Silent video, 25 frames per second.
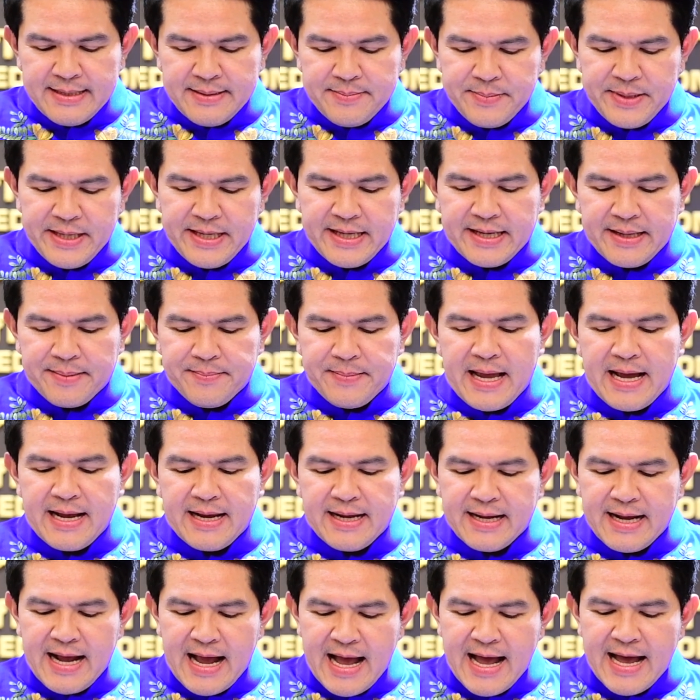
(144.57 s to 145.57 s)
มีกำลั
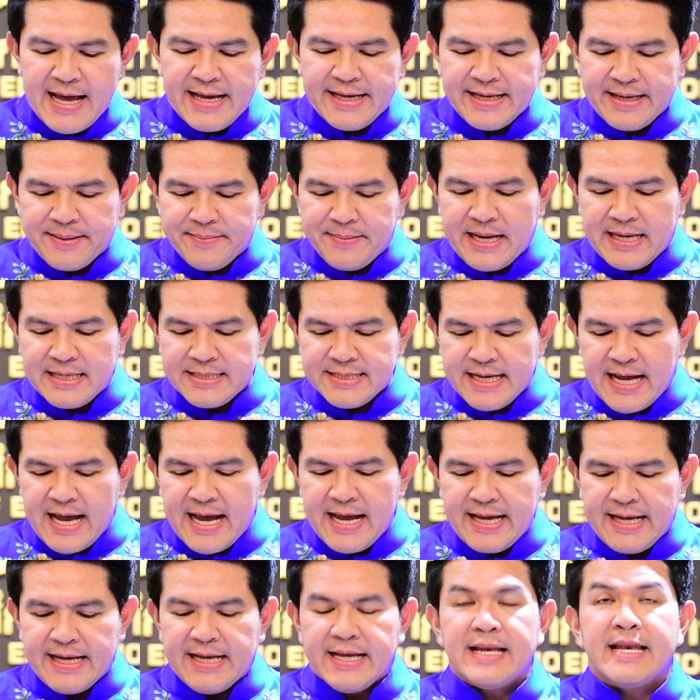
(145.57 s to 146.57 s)
งกายกำลังใจ
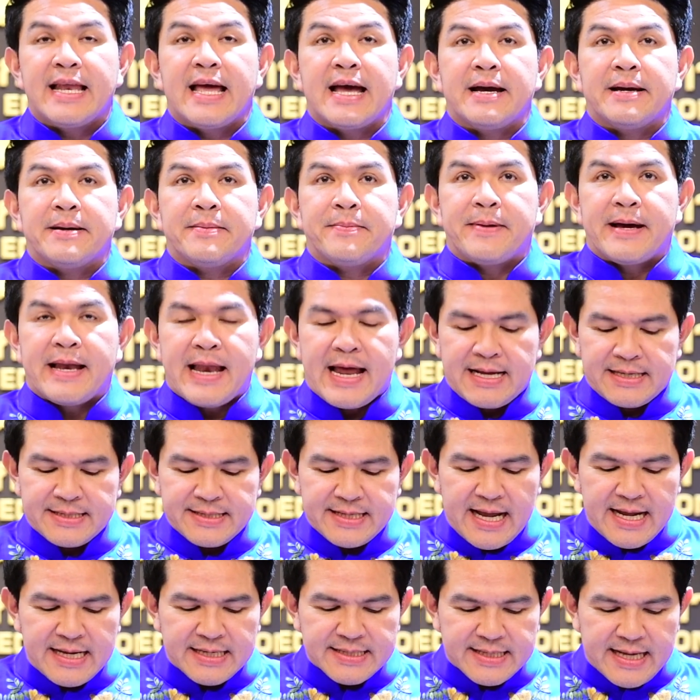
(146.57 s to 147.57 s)
และพลัง
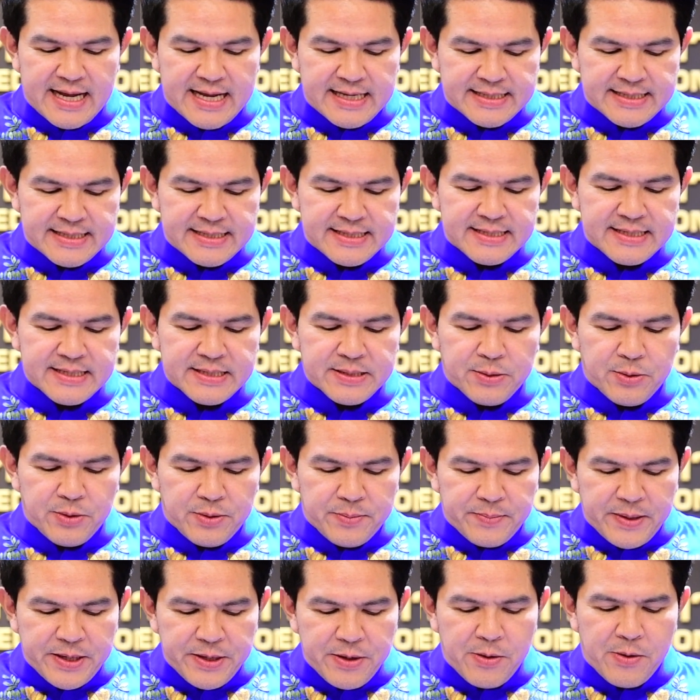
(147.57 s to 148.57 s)
สร้างสรรค์คุ
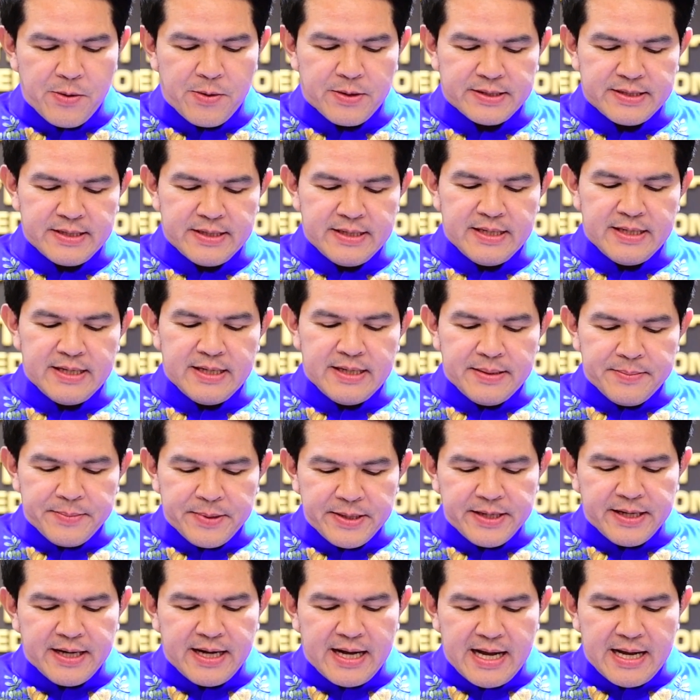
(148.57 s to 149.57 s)
ณประโยชน์
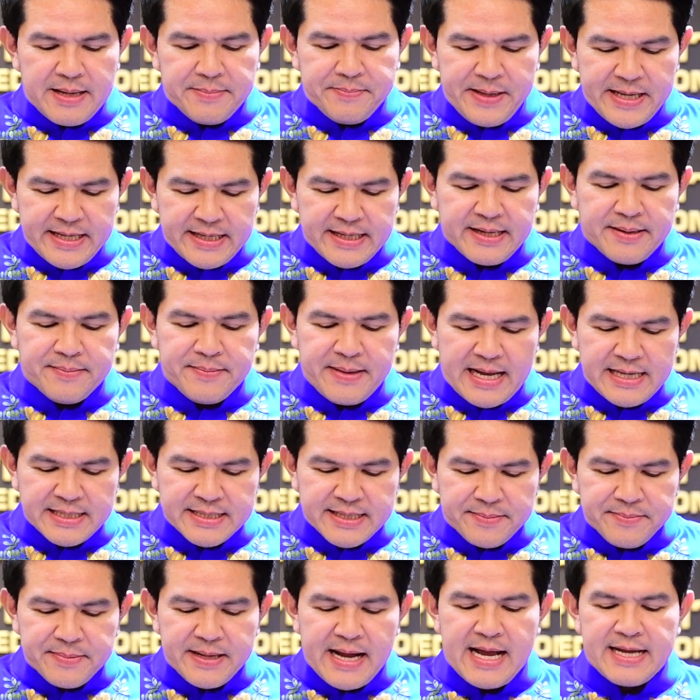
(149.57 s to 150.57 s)
เพื่อเป็นกำลัง
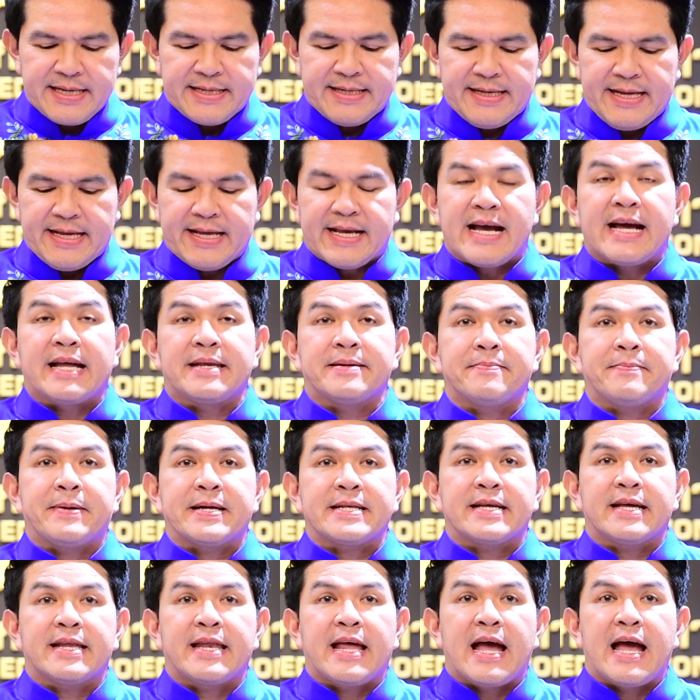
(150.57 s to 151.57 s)
สำคัญในการ
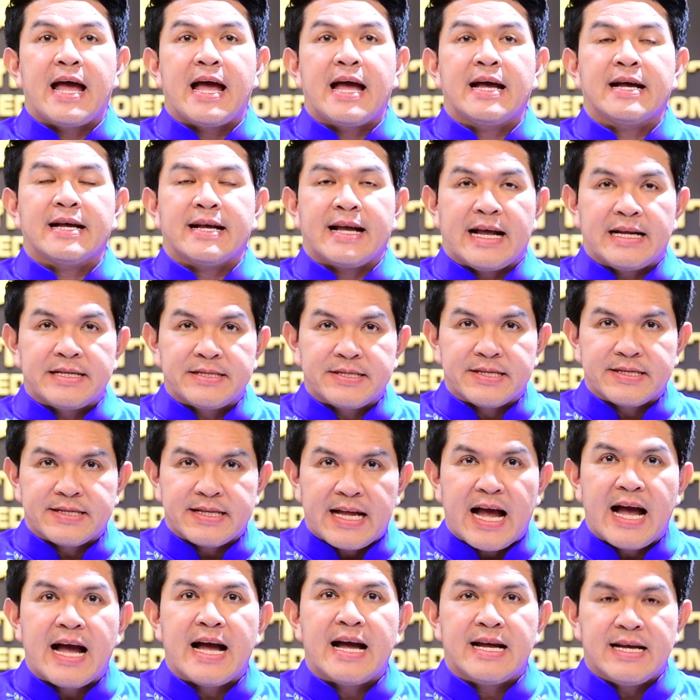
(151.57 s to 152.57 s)
พัฒนาการศึก
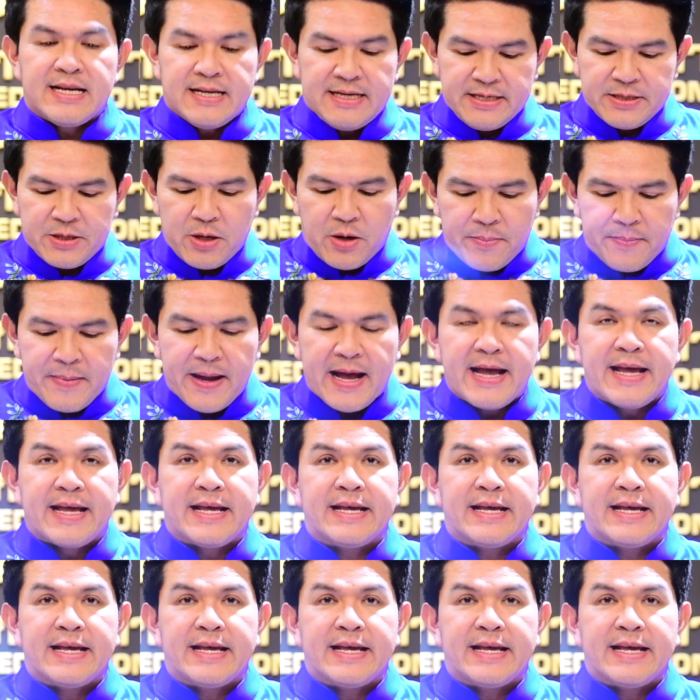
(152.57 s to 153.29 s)
ษาต่อไป